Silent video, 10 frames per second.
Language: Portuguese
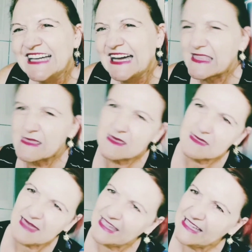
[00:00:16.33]
Antes de
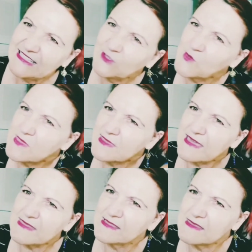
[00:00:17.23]
sair, não se
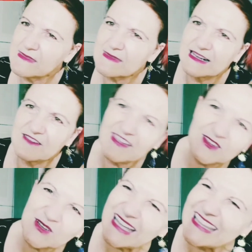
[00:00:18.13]
esqueça de se
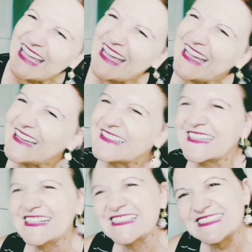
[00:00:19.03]
inscrever no canal,
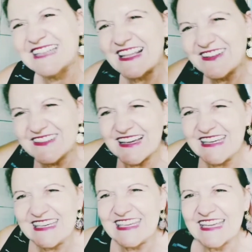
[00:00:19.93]
deixar o
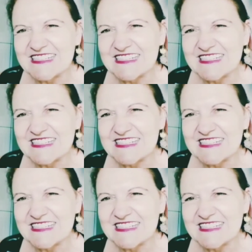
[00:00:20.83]
joinha,